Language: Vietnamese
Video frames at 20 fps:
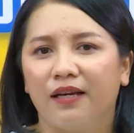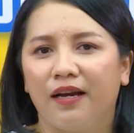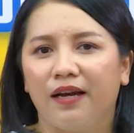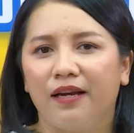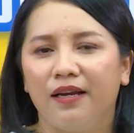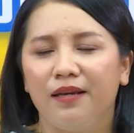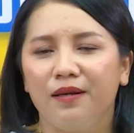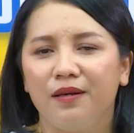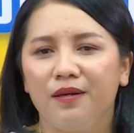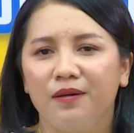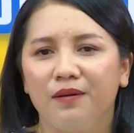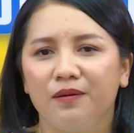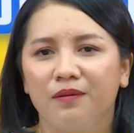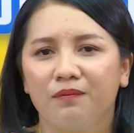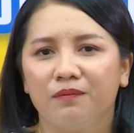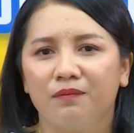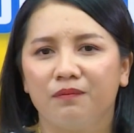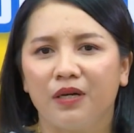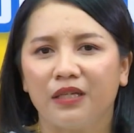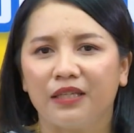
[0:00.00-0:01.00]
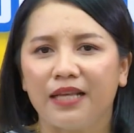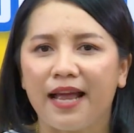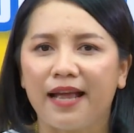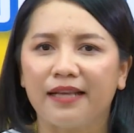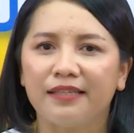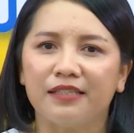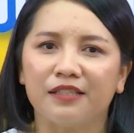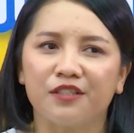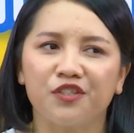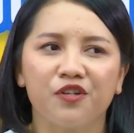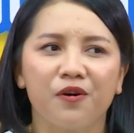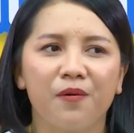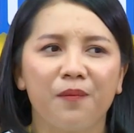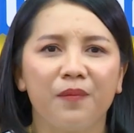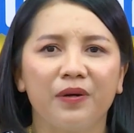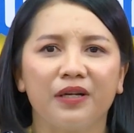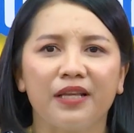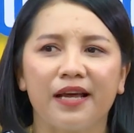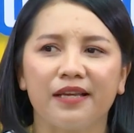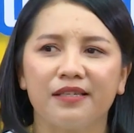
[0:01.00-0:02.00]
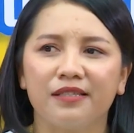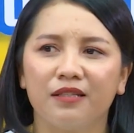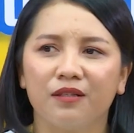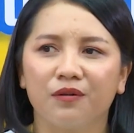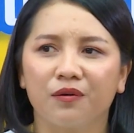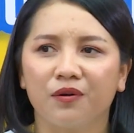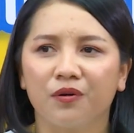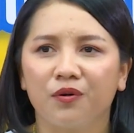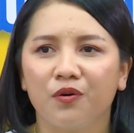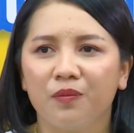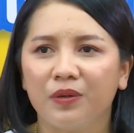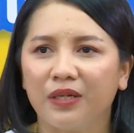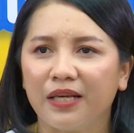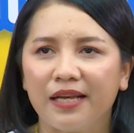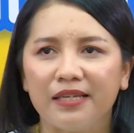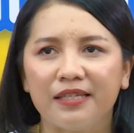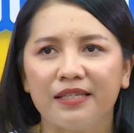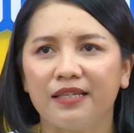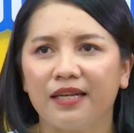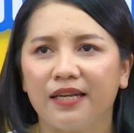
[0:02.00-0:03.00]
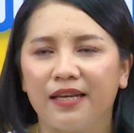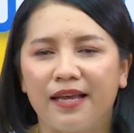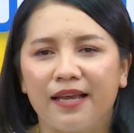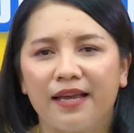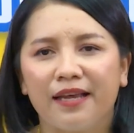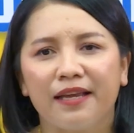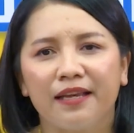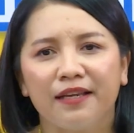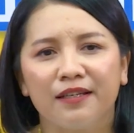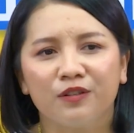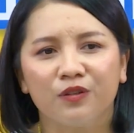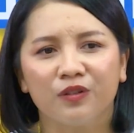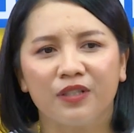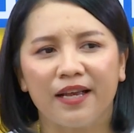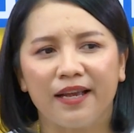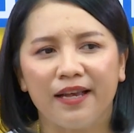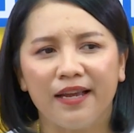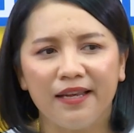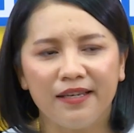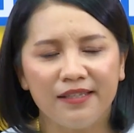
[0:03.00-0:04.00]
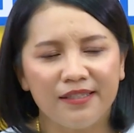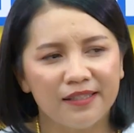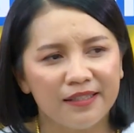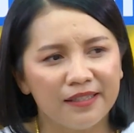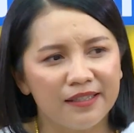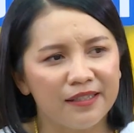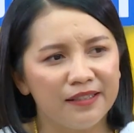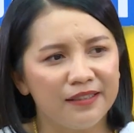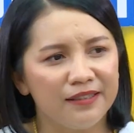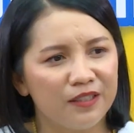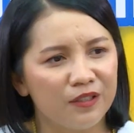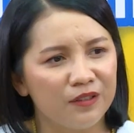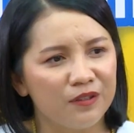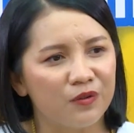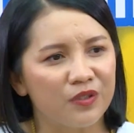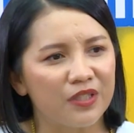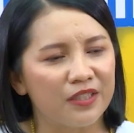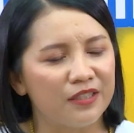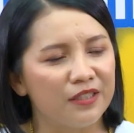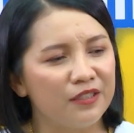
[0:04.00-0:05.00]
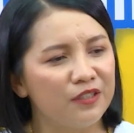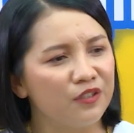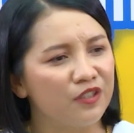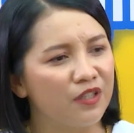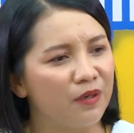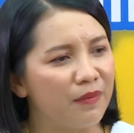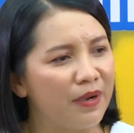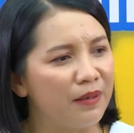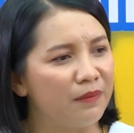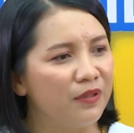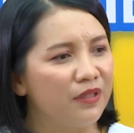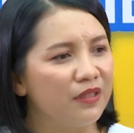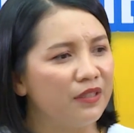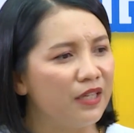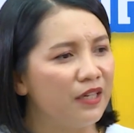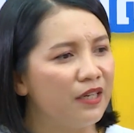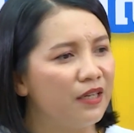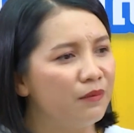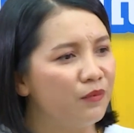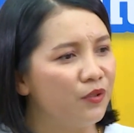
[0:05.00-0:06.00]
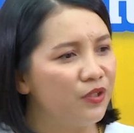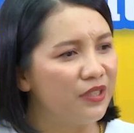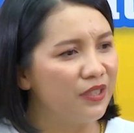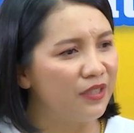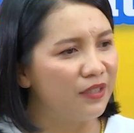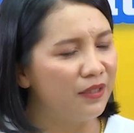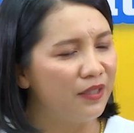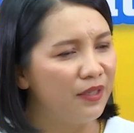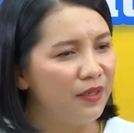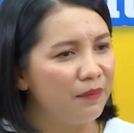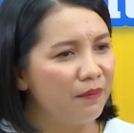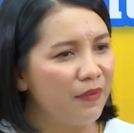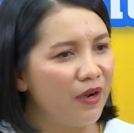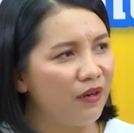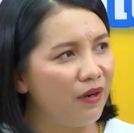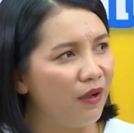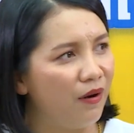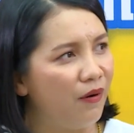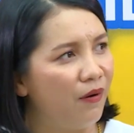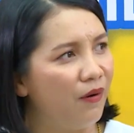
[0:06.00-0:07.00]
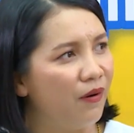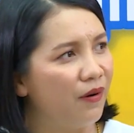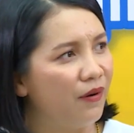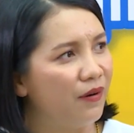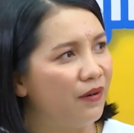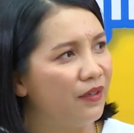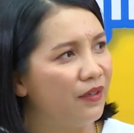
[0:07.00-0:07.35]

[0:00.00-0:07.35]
hay mình tha chỉ trong mình tha chỉ lục cru mình tha chỉ này nè xưa tha ấy dân trong kịch dân dân chọn ban mình được đại nâu mười dân mau lọ